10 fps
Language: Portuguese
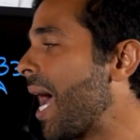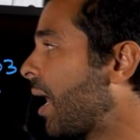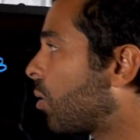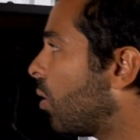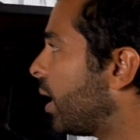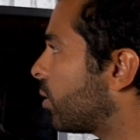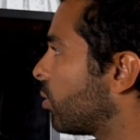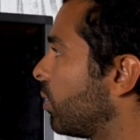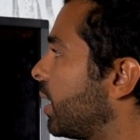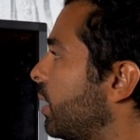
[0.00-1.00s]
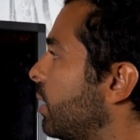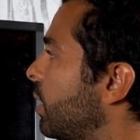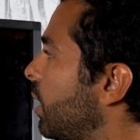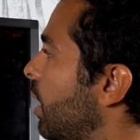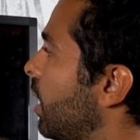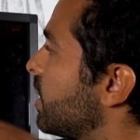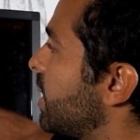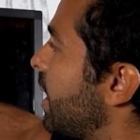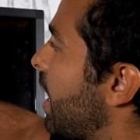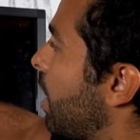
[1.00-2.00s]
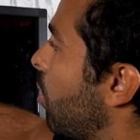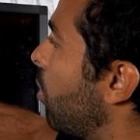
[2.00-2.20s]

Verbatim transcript: a corretora será